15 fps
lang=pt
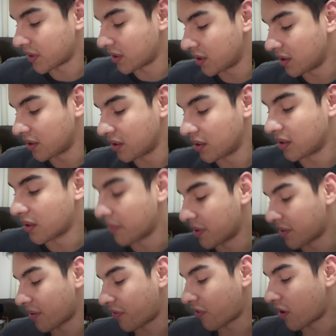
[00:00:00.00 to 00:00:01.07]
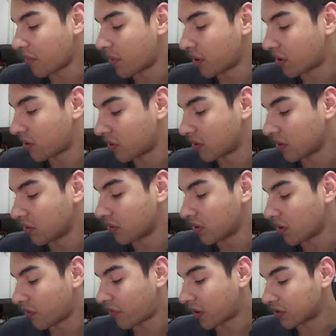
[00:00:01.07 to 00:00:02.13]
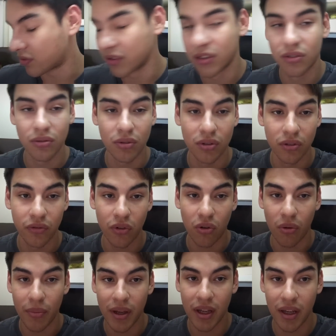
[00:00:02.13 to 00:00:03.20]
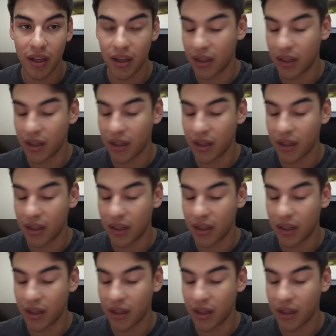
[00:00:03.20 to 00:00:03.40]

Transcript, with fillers: E da mesma forma, eu faço isso quando eu vou comer